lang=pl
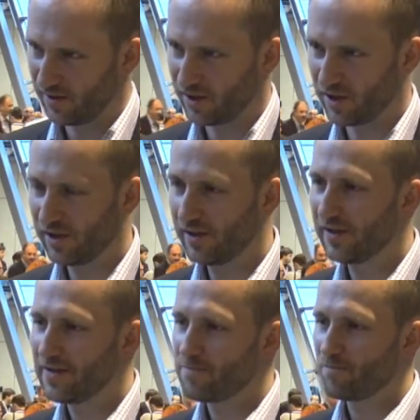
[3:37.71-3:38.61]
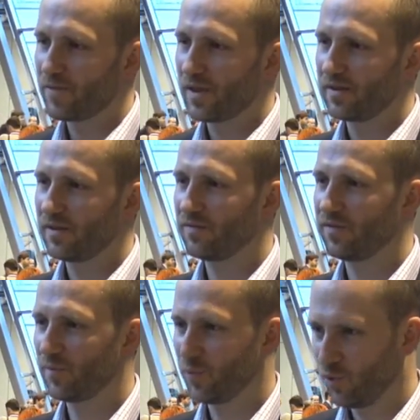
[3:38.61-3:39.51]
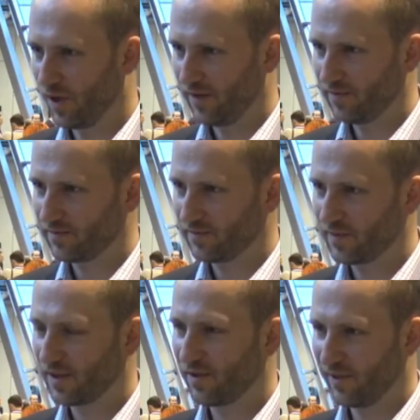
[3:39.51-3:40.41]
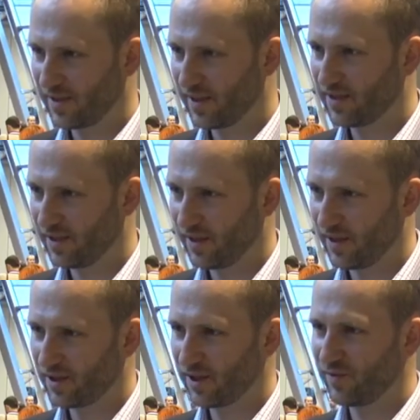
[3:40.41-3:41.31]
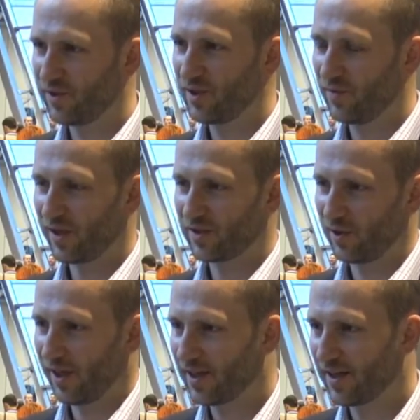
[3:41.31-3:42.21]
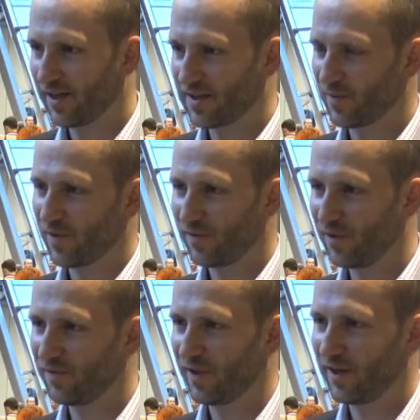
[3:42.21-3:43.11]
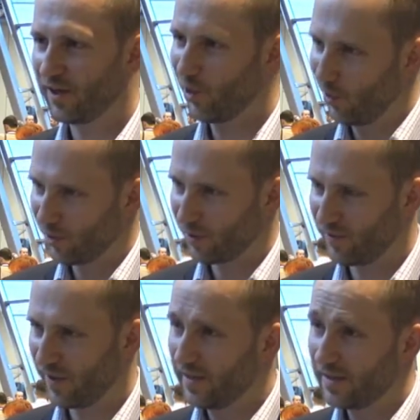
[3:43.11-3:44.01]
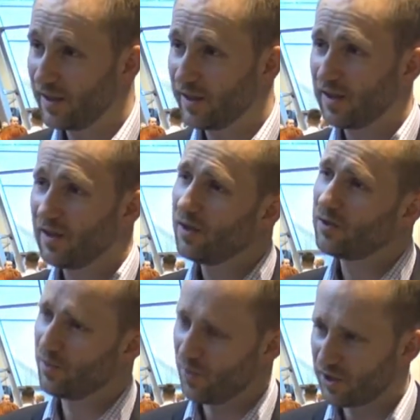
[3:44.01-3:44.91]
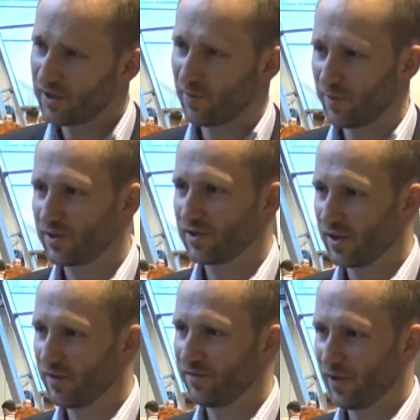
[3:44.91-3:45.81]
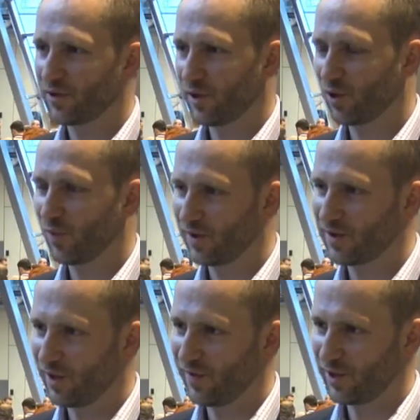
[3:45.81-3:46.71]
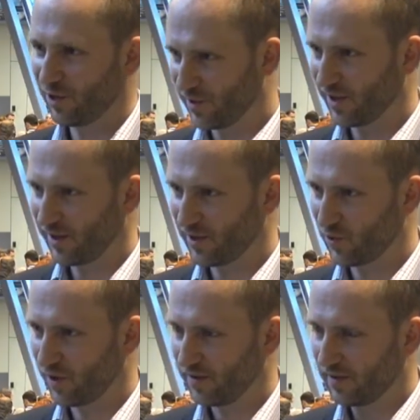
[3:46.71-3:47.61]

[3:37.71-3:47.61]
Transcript: Jeżeli ta fabuła grywalizacyjna jest rzeczywiście bardzo lekka, zabawowa i kolorowa, to może tak być, że węższa grupa docelowa się nią zainteresuje.